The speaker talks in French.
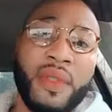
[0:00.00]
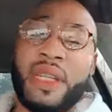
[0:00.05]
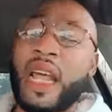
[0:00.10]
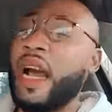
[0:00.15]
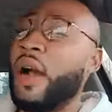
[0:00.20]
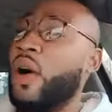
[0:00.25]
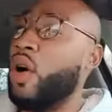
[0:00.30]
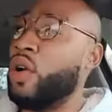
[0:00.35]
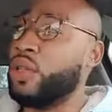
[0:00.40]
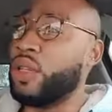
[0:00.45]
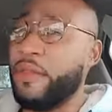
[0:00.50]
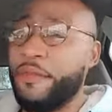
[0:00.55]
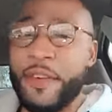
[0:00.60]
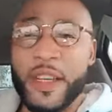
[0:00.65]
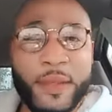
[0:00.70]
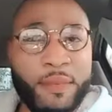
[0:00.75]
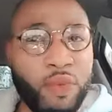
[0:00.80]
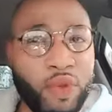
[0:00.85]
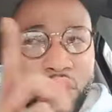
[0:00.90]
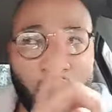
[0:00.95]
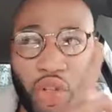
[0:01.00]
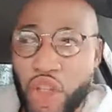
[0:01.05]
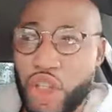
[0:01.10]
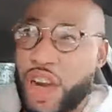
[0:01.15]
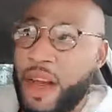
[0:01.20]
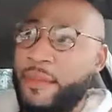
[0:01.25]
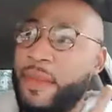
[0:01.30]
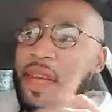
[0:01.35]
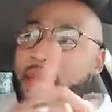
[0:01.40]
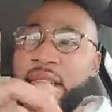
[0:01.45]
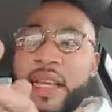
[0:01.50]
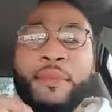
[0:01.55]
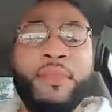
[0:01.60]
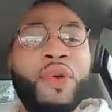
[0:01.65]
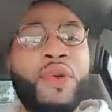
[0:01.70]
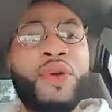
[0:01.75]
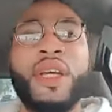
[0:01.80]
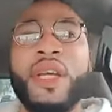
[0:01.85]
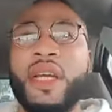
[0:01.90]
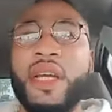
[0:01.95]
Tes comptes Facebook n'ont jamais été
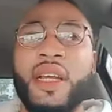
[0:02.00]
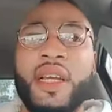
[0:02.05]
bloqués.